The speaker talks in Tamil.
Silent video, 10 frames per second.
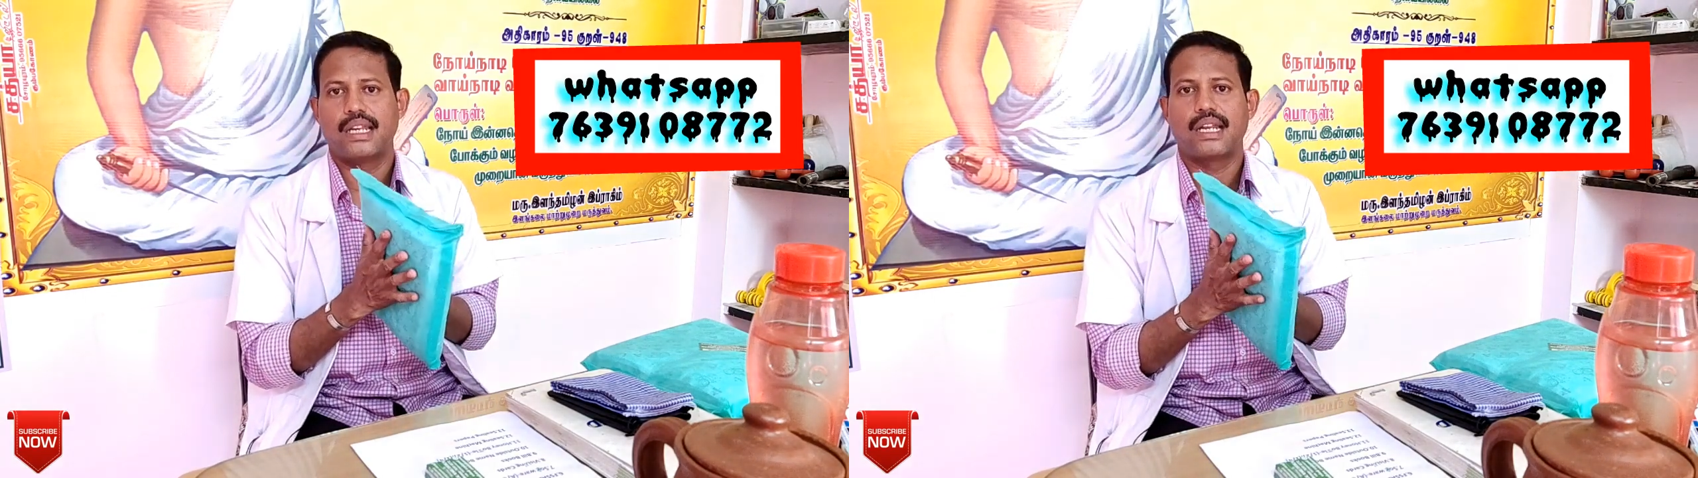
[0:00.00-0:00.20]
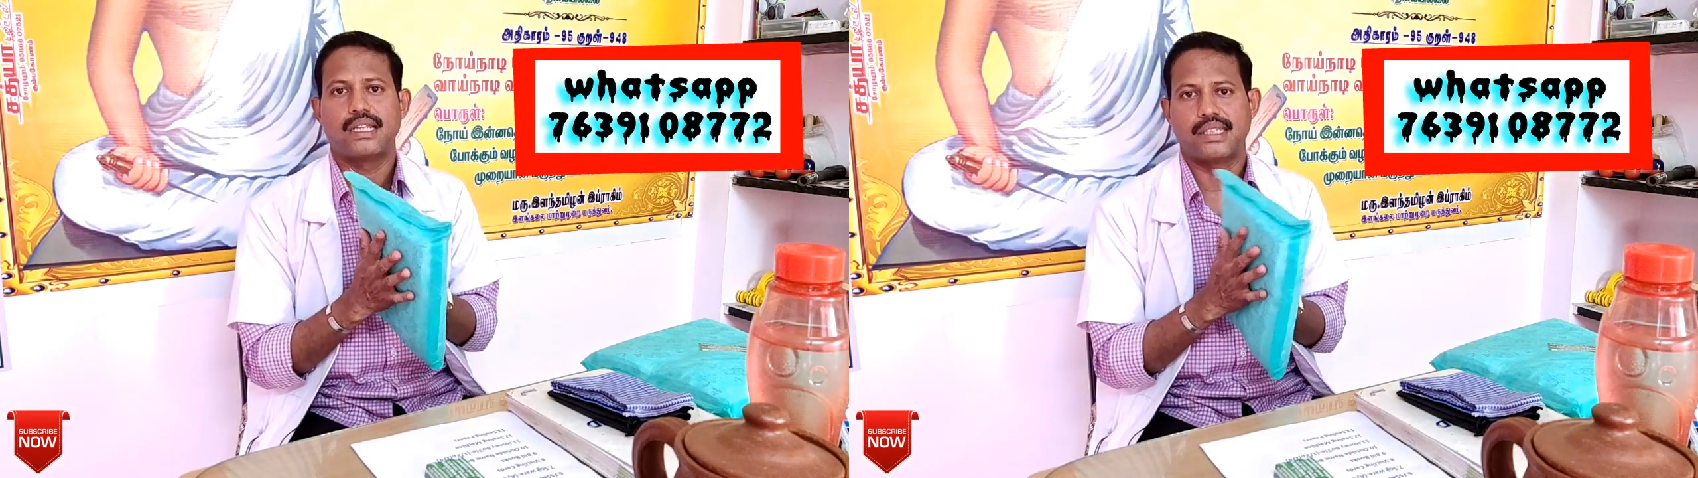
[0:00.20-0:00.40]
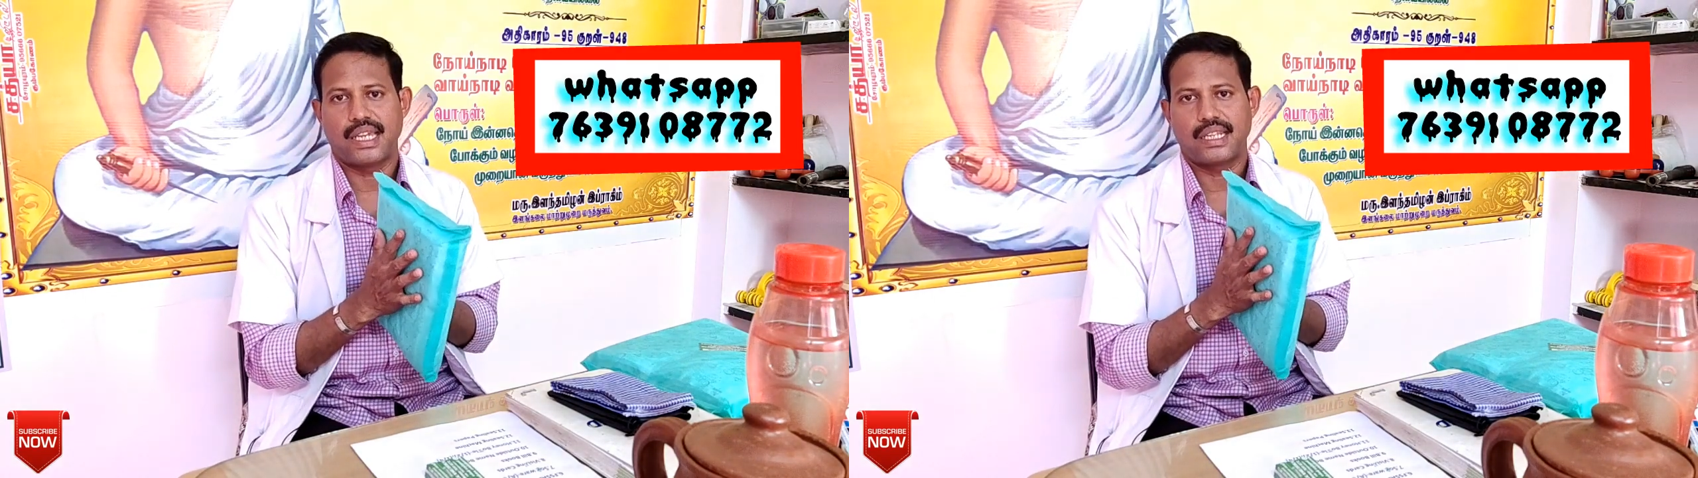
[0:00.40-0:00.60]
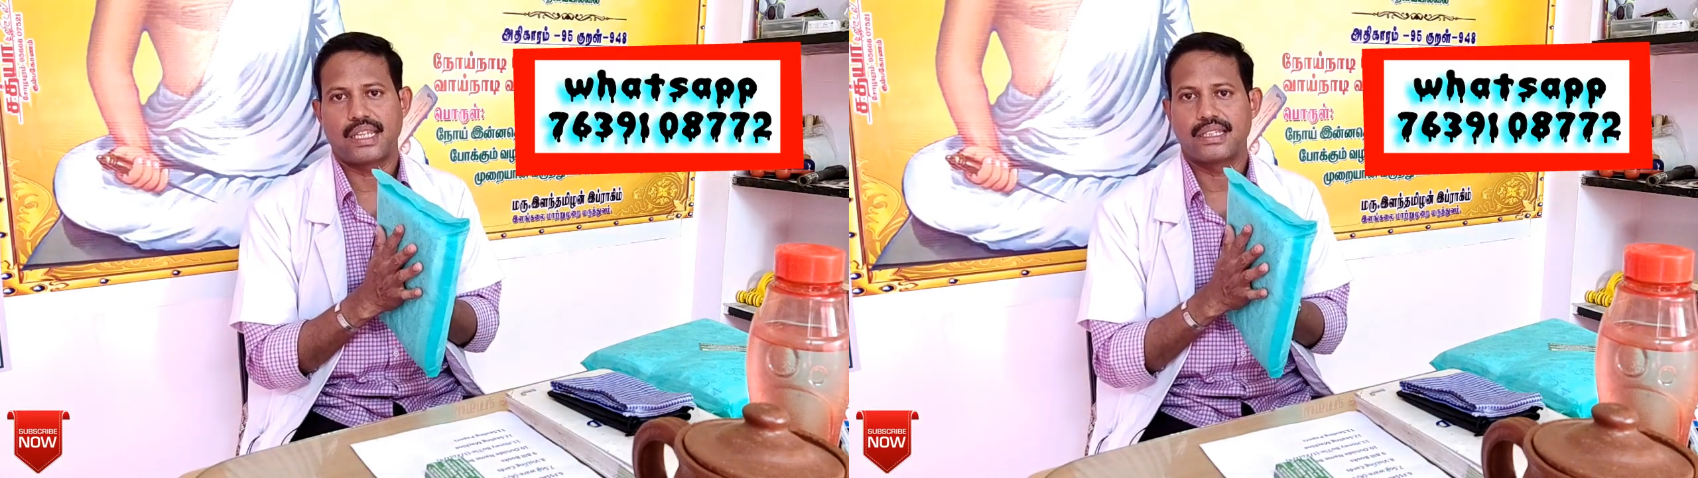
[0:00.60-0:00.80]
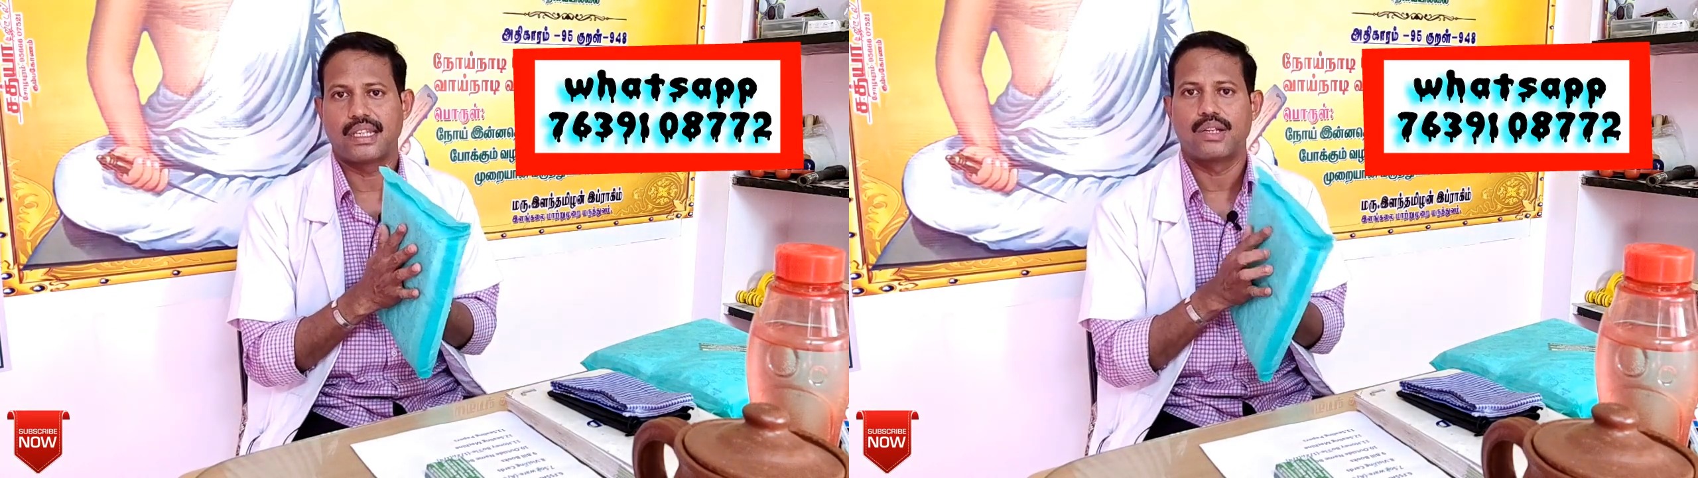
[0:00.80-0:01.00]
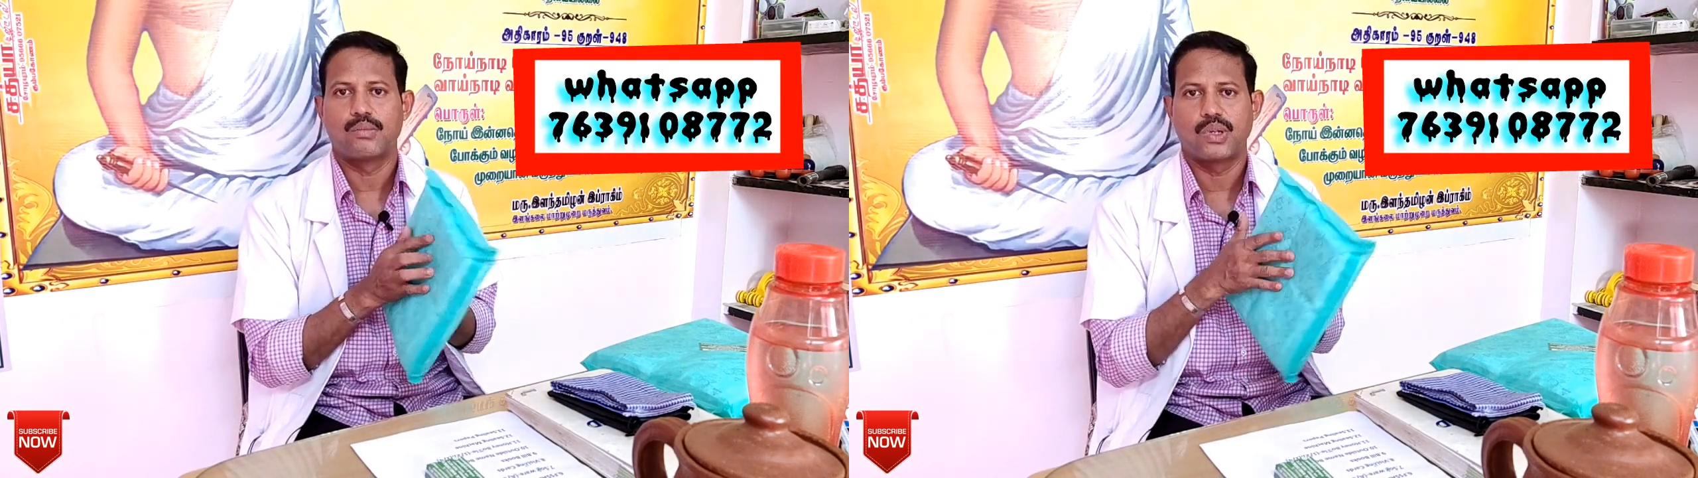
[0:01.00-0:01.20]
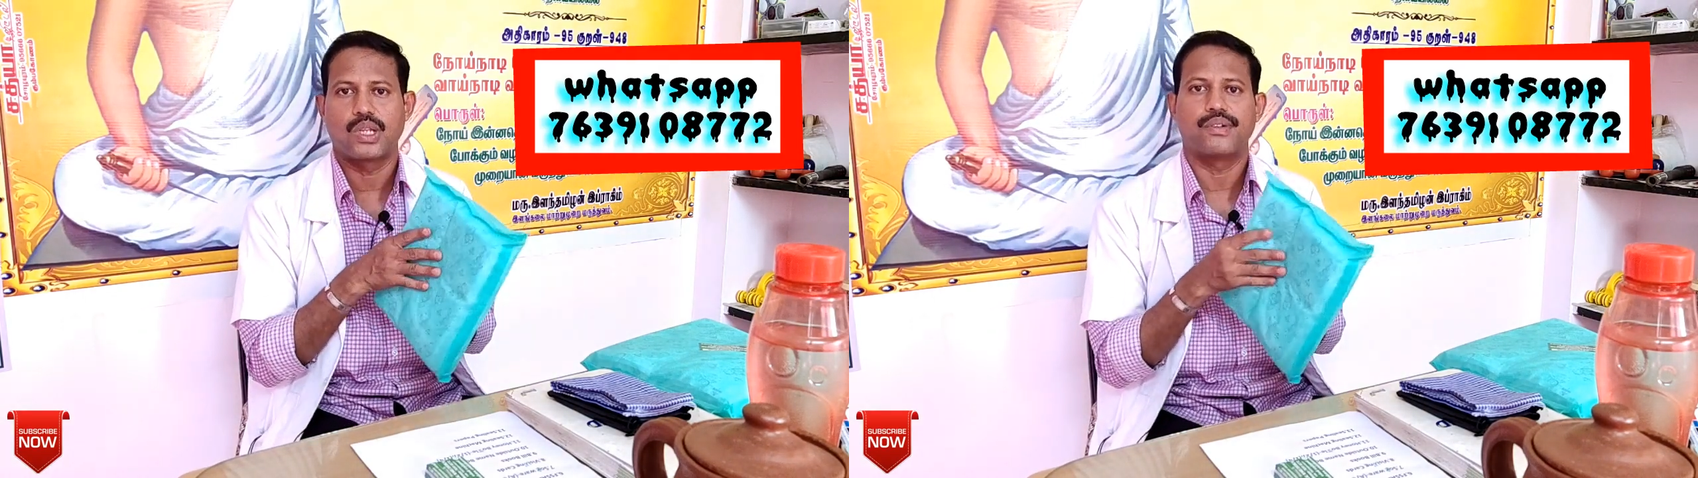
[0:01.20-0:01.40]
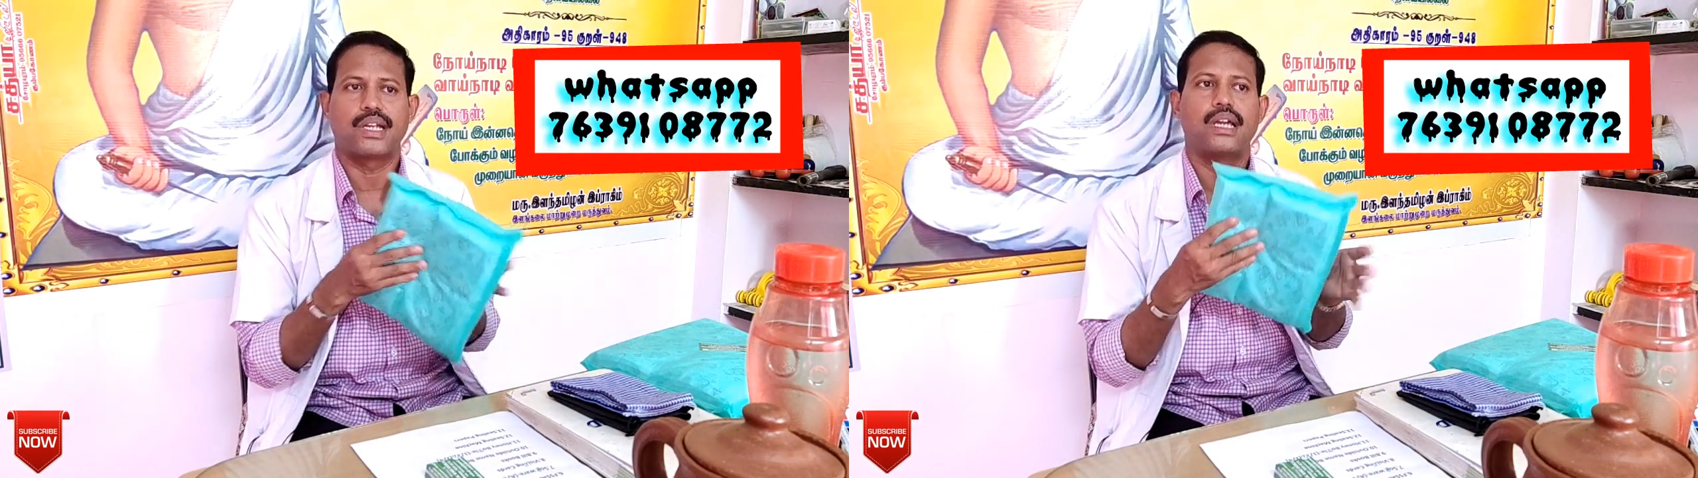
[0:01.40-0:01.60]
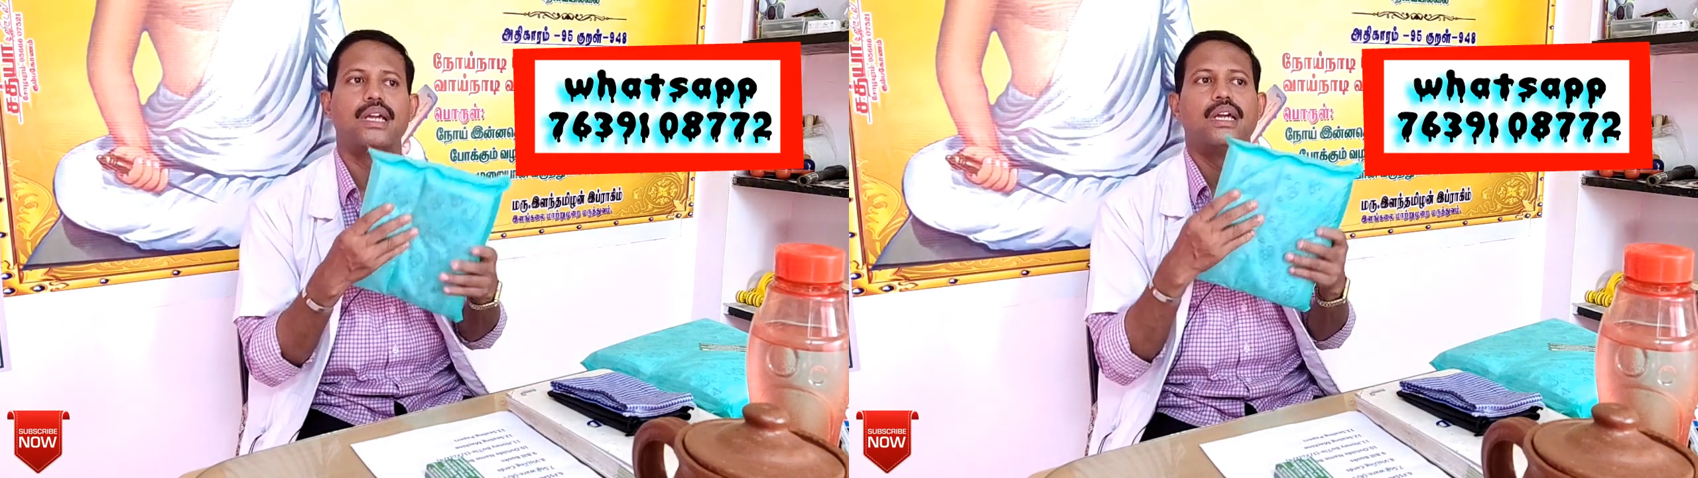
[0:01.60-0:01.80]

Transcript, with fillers: இல்லை நான் தயாரிக்கிறது இல்லை ரொம்ப குறைவான